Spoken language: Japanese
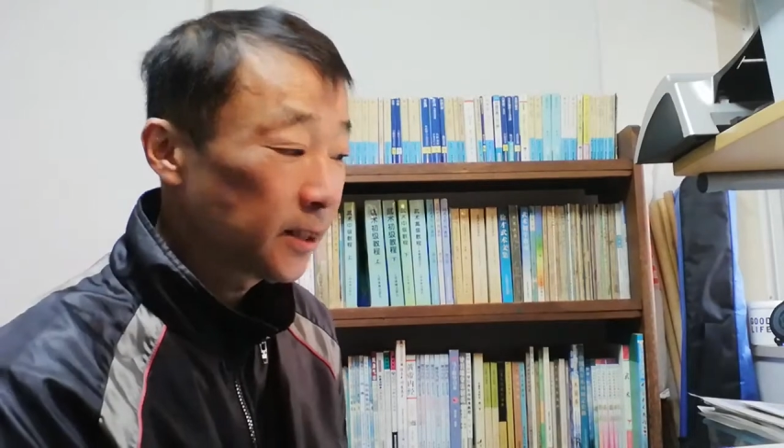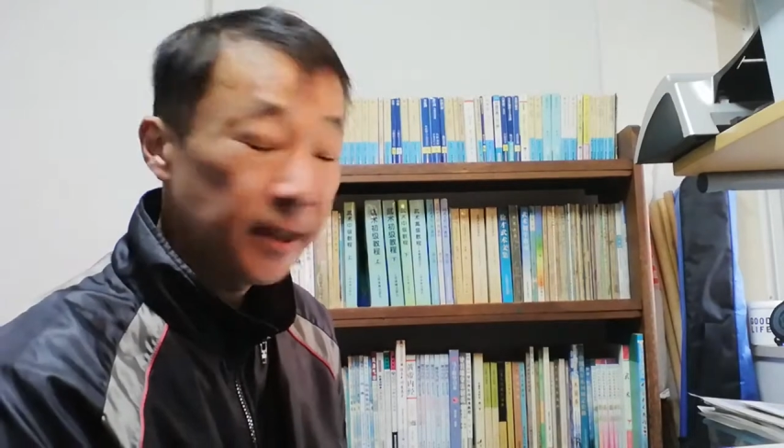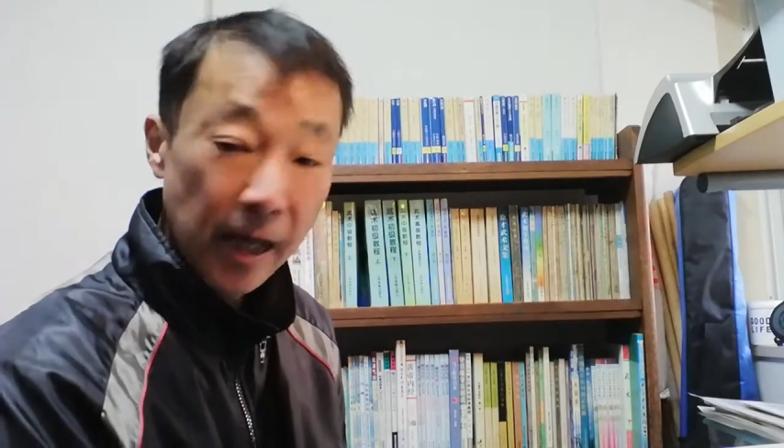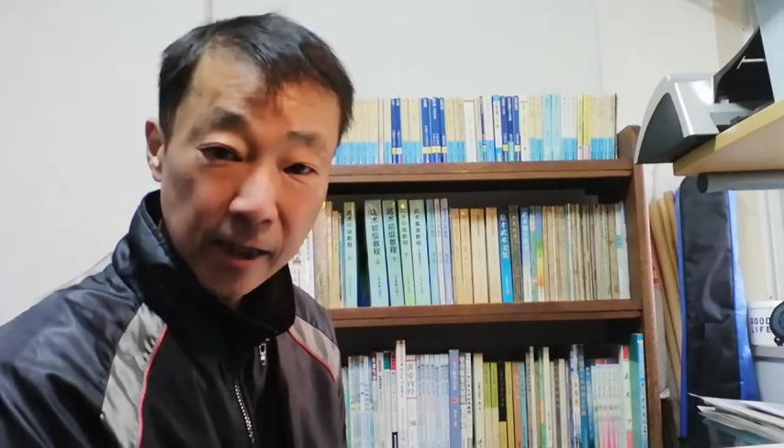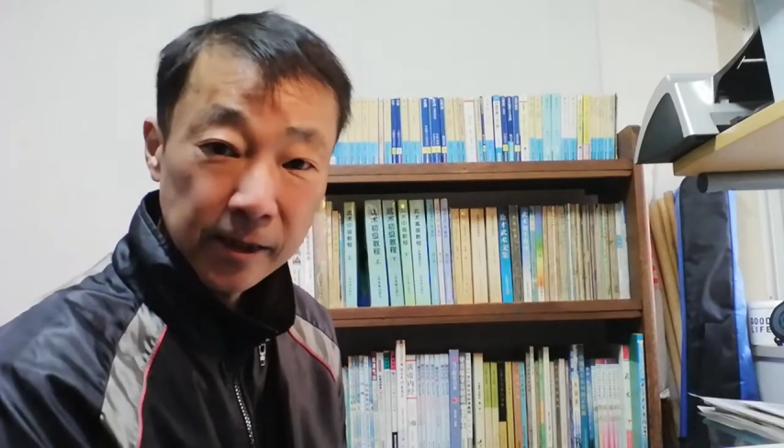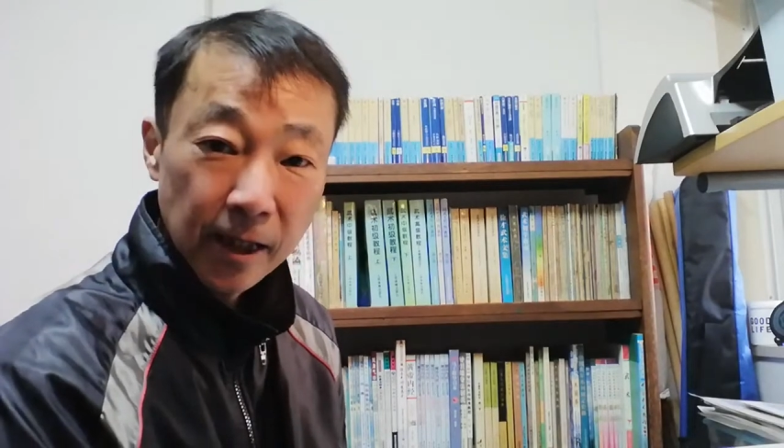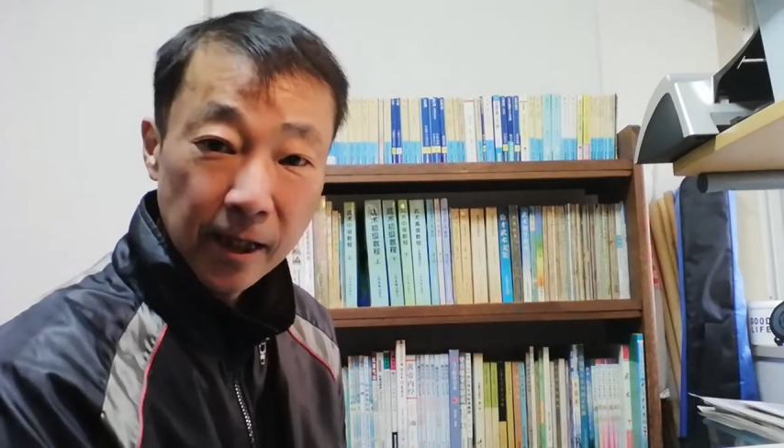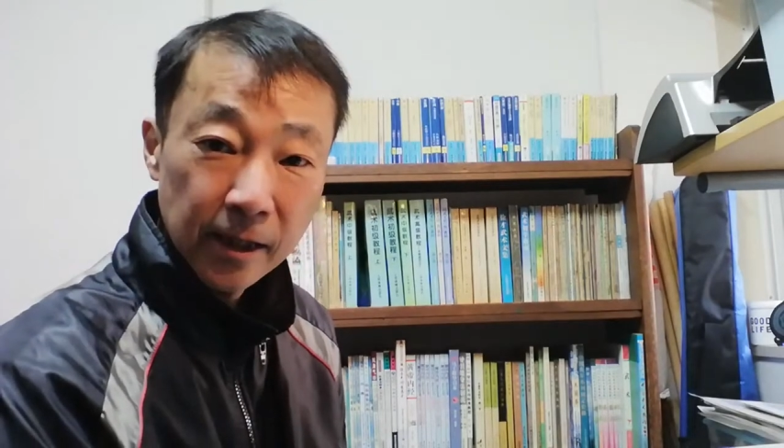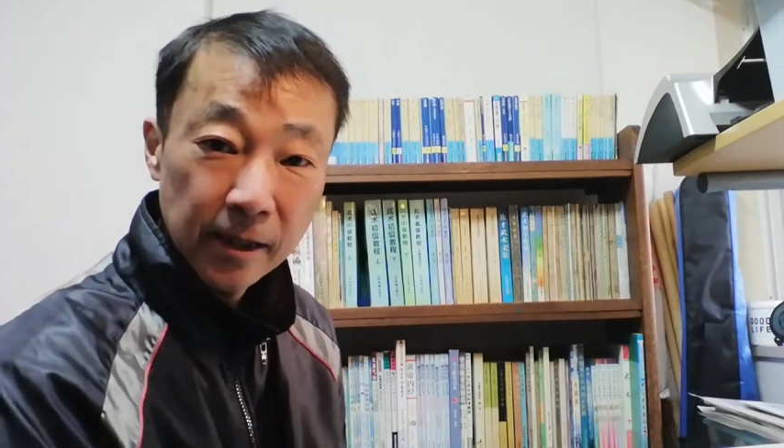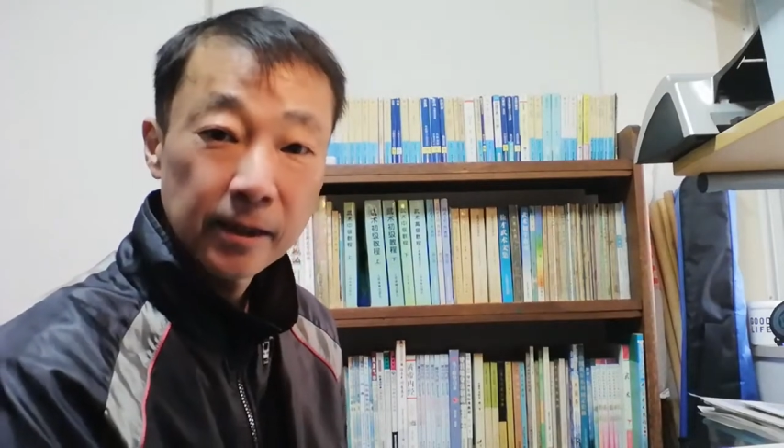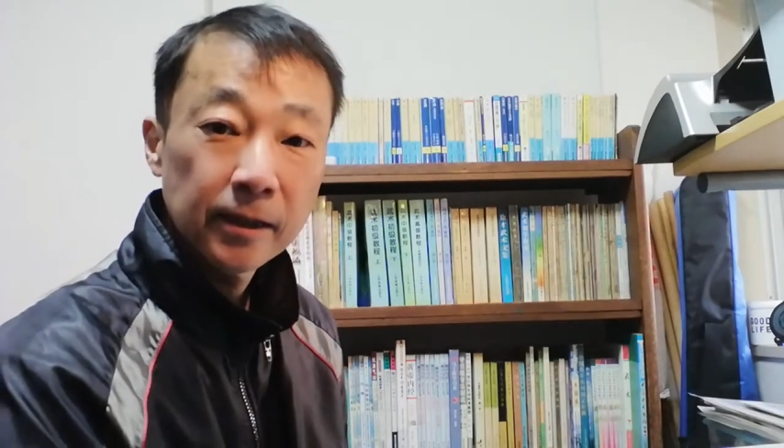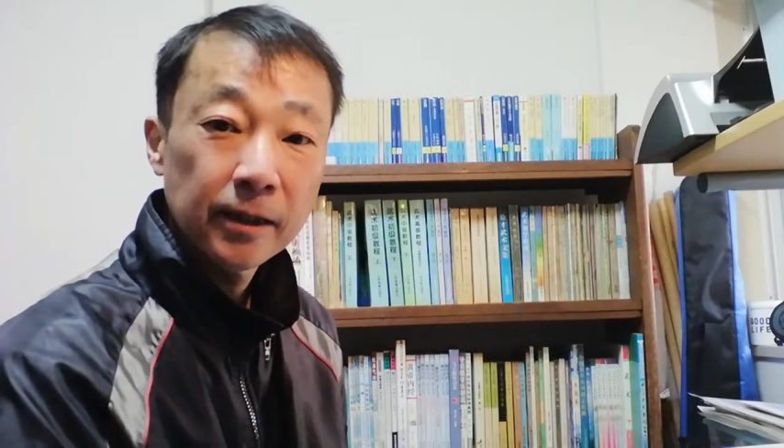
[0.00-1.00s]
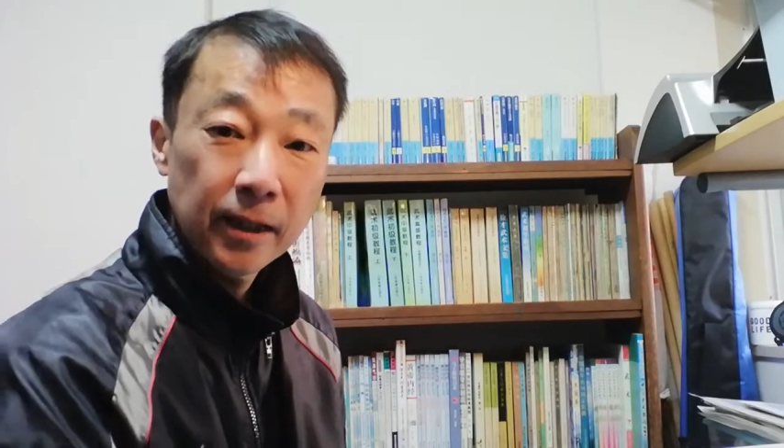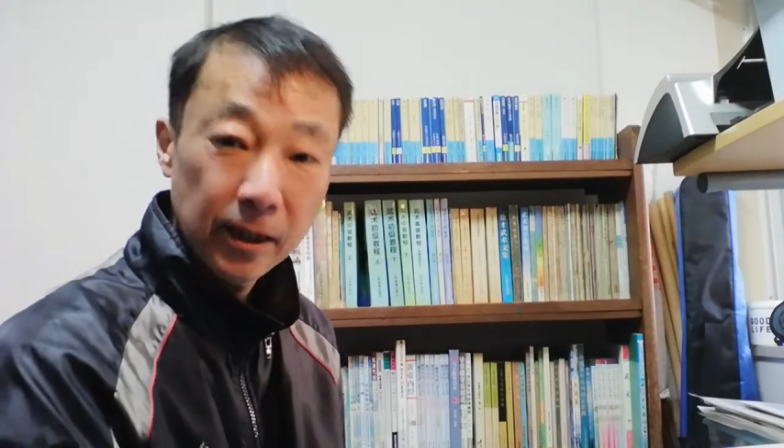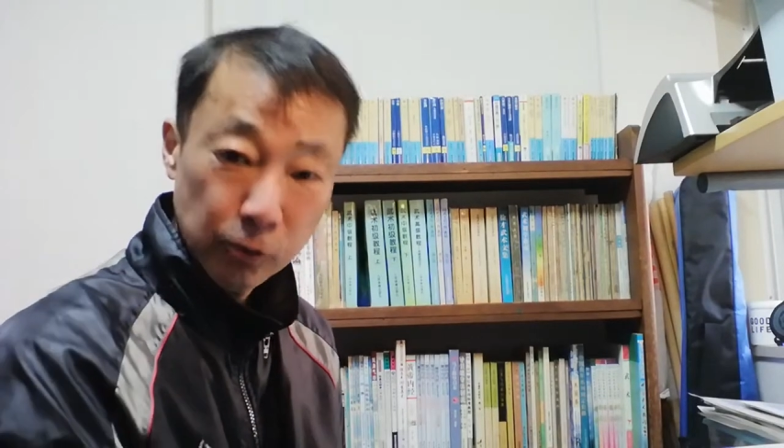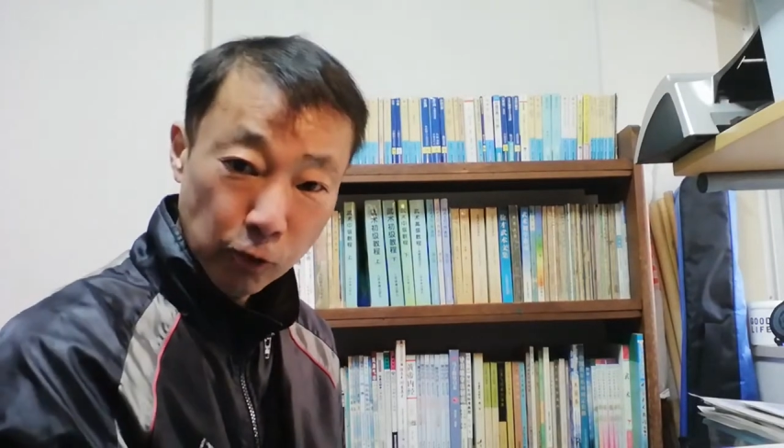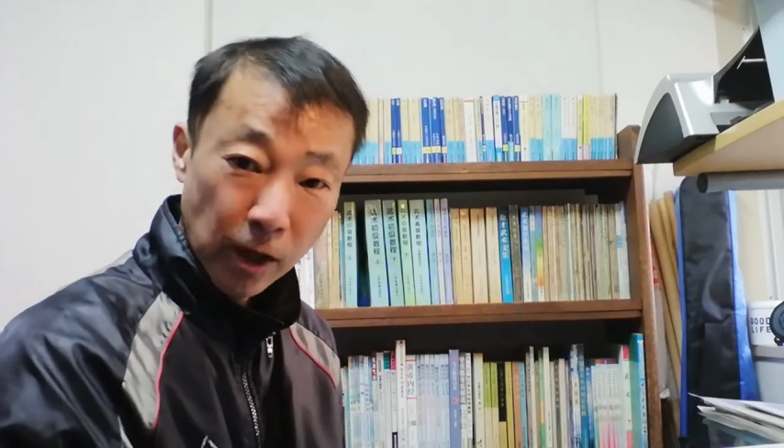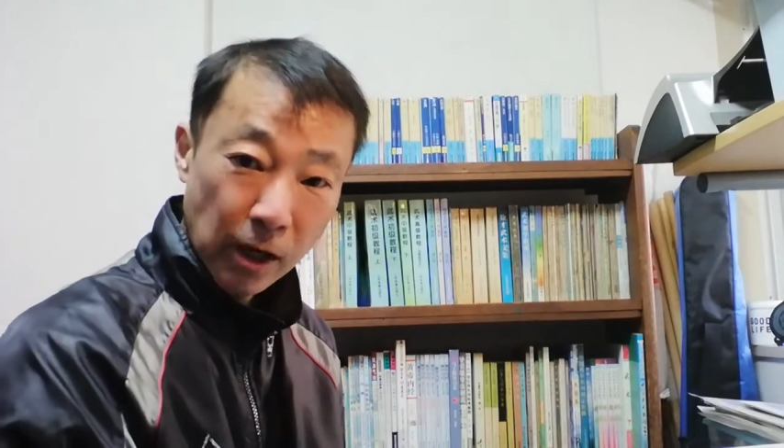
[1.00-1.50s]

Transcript: 規範化、系統